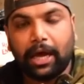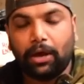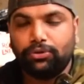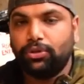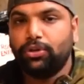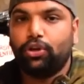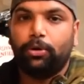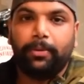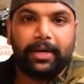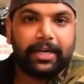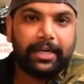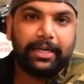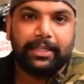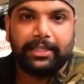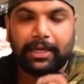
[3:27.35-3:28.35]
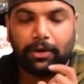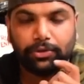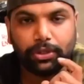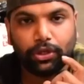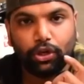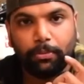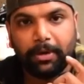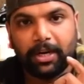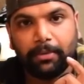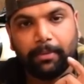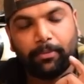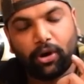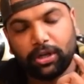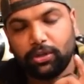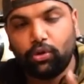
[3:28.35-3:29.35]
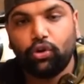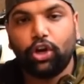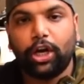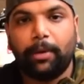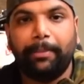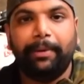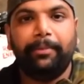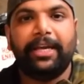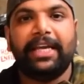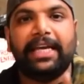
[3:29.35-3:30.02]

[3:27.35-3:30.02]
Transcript: थाउजेंड किलोमीटर है थाउजेंड किलोमीटर में बहुत लोगों को रिकमेंड